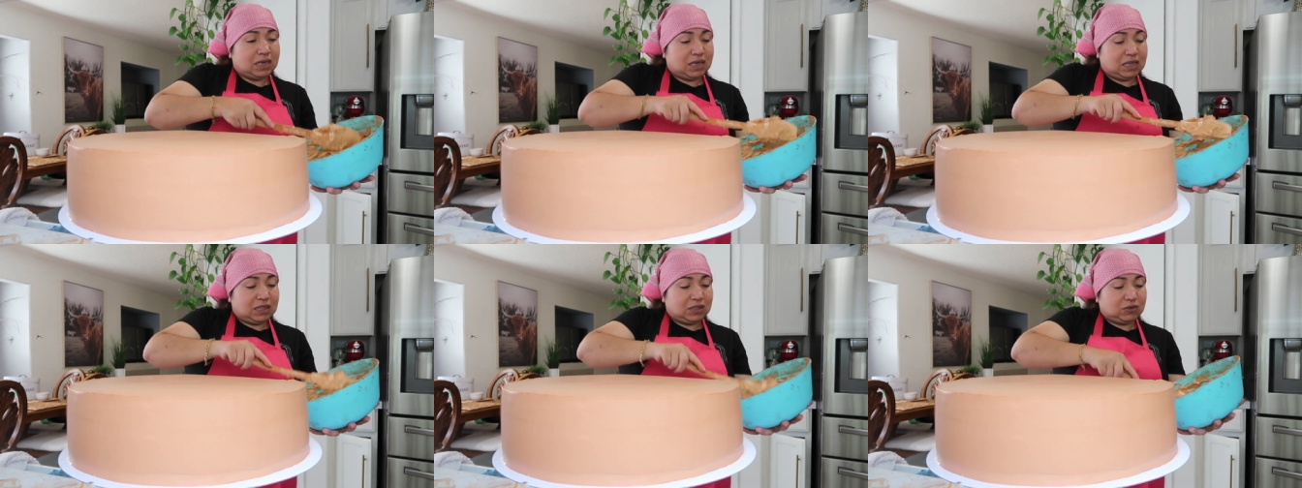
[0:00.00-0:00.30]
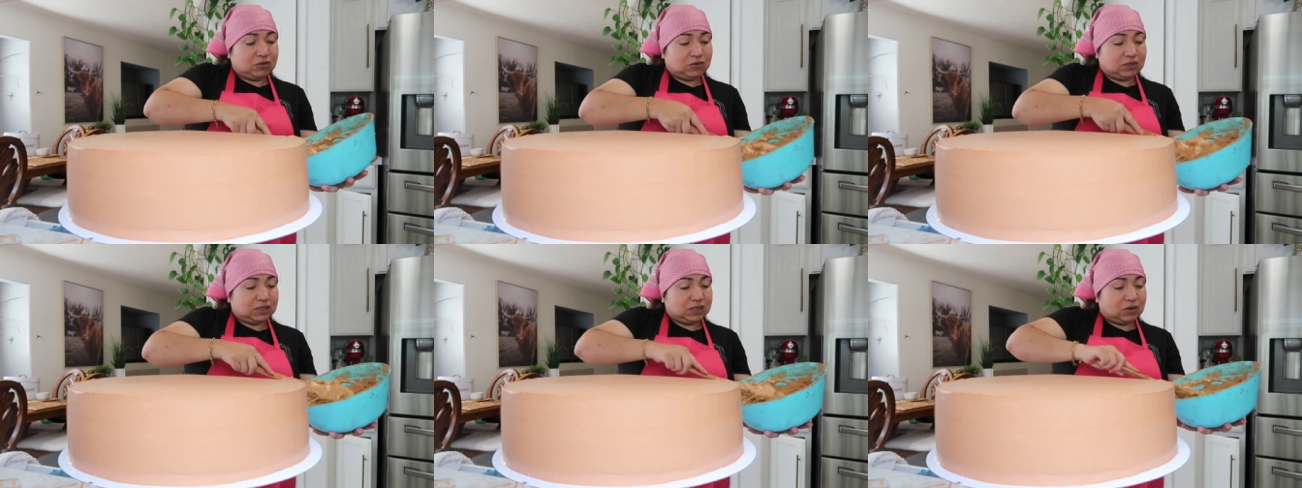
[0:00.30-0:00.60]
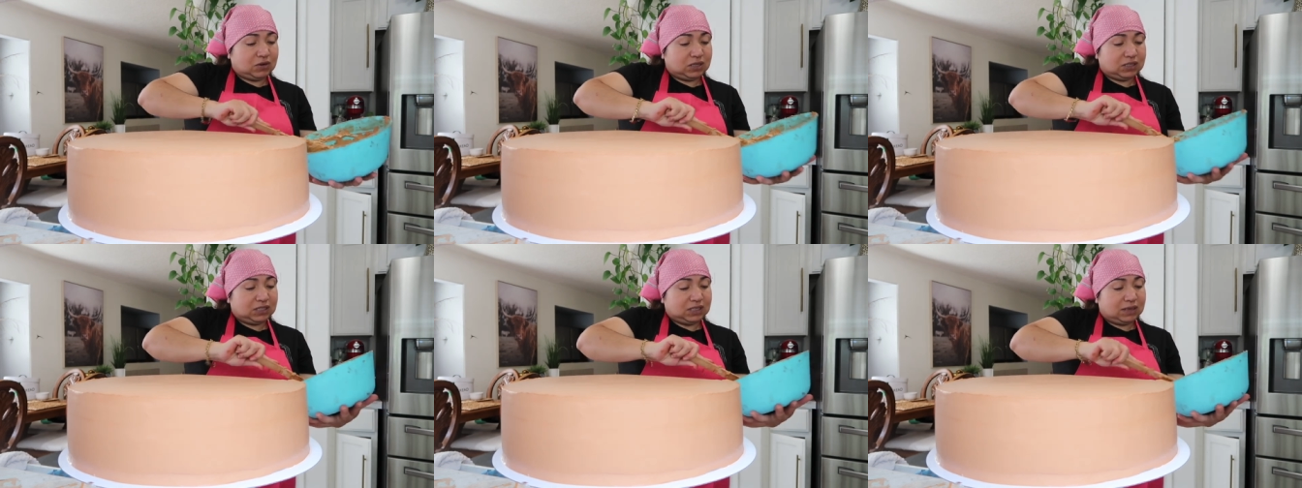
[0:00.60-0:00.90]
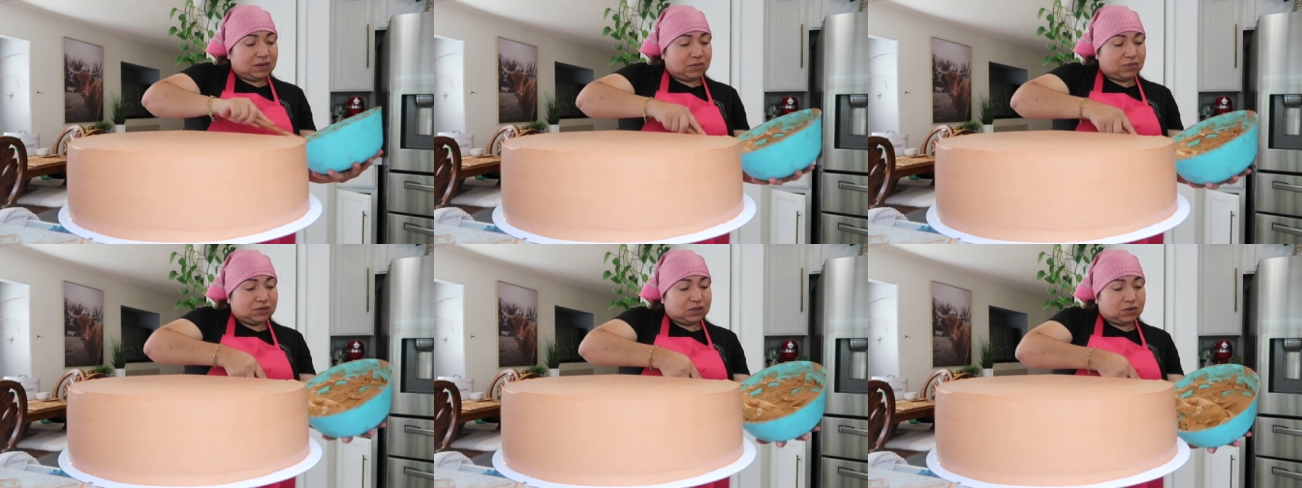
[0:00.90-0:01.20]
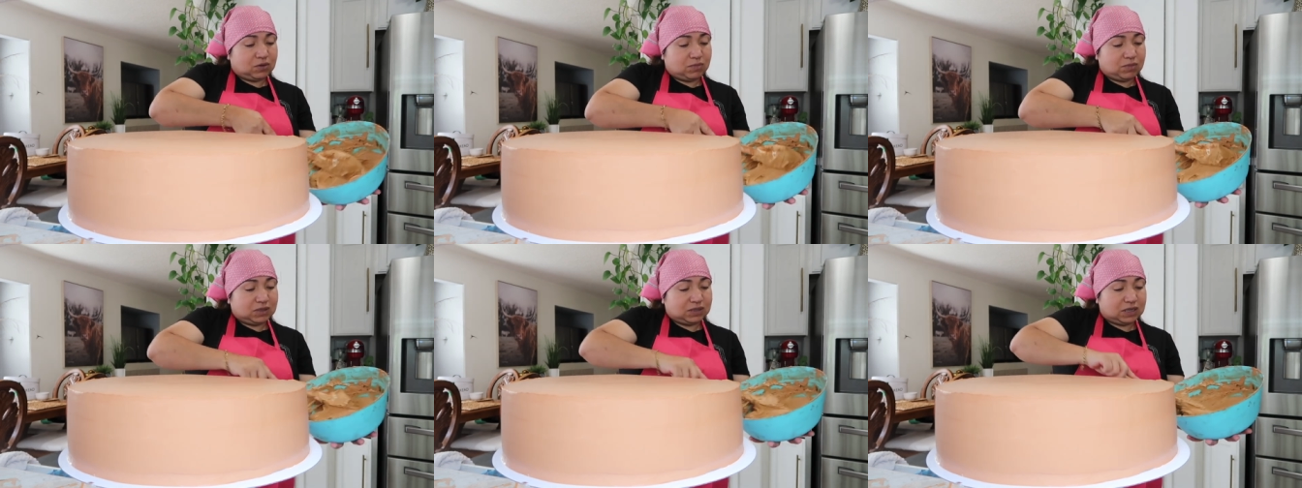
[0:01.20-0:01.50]
entonces ahora sí ya vamos
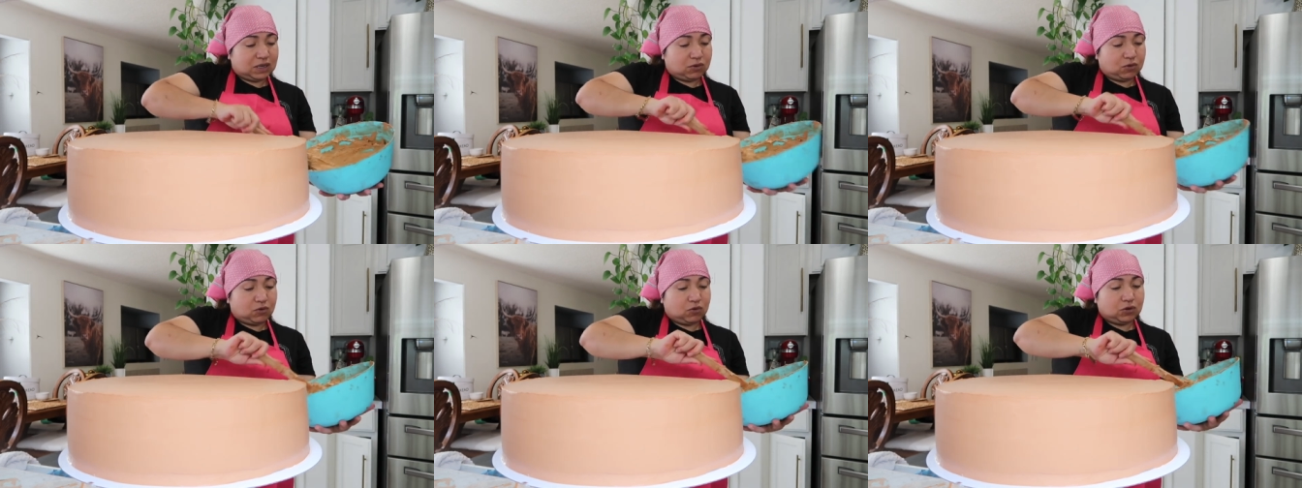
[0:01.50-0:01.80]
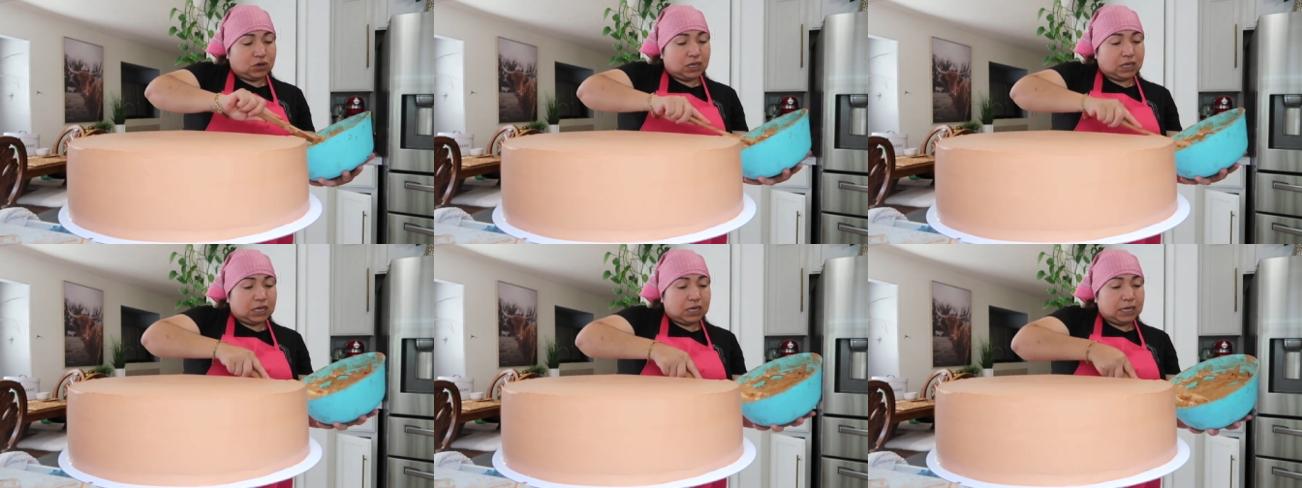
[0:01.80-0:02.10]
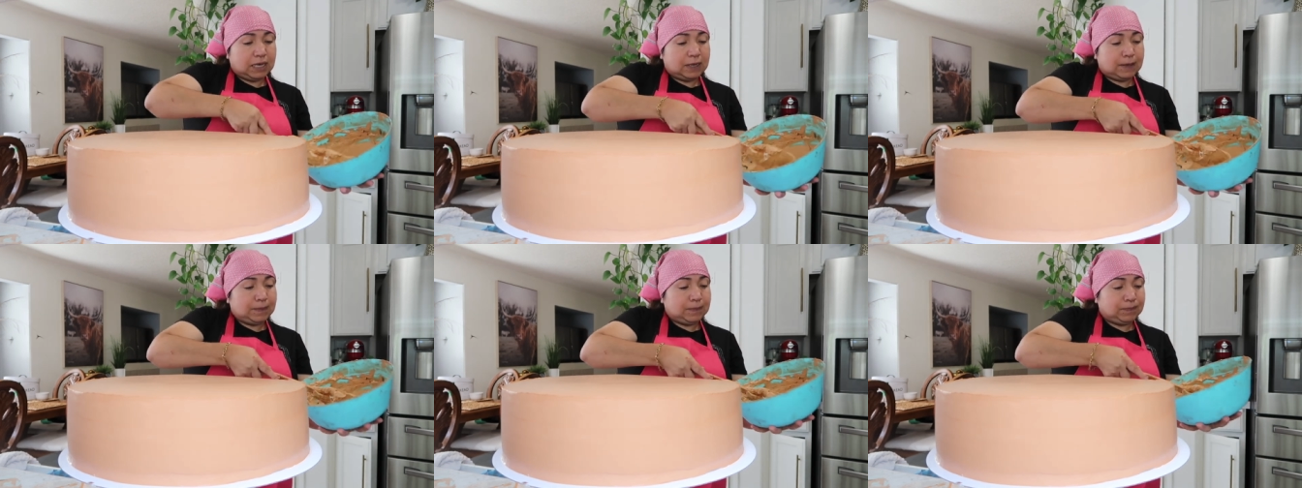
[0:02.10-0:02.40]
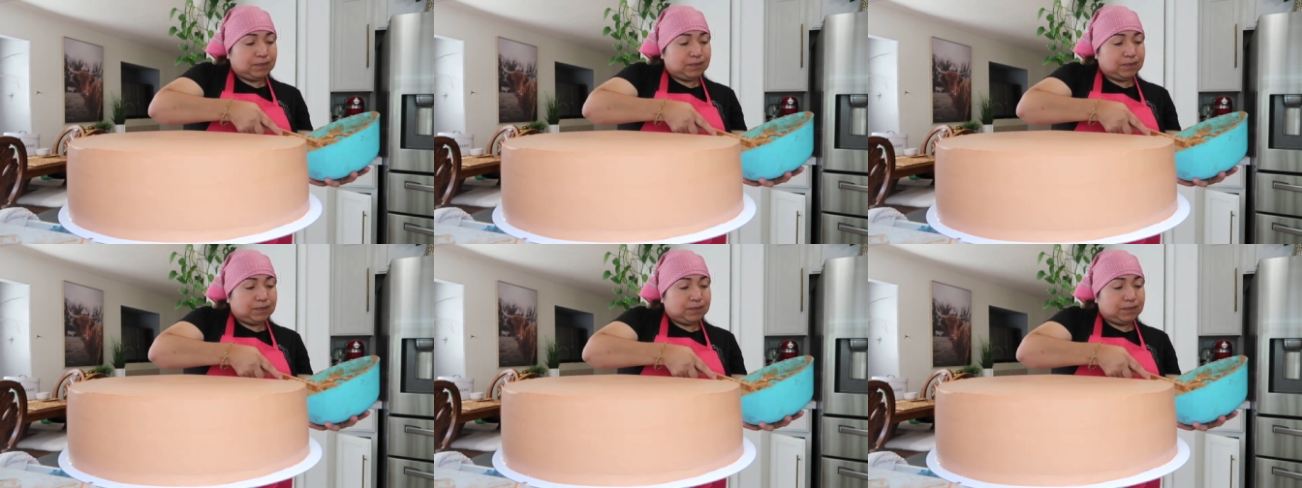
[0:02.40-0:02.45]
a comenzar con el